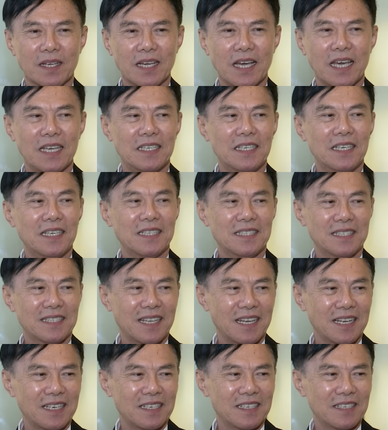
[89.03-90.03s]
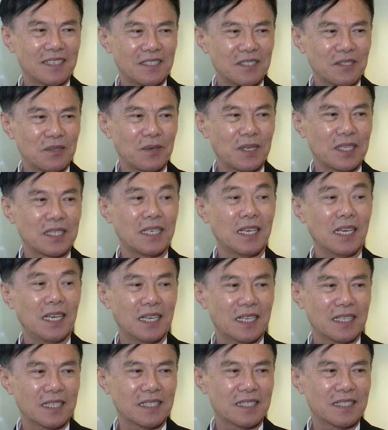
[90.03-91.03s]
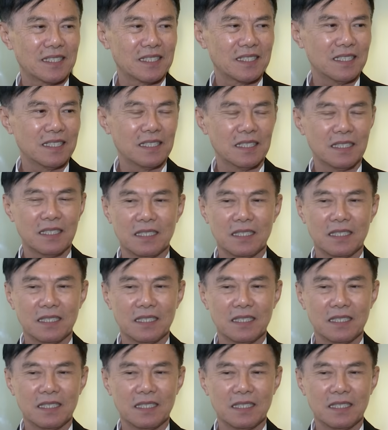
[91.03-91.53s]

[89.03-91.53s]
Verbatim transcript: ใกล้ชิดท่านสุรเชษซึ่ง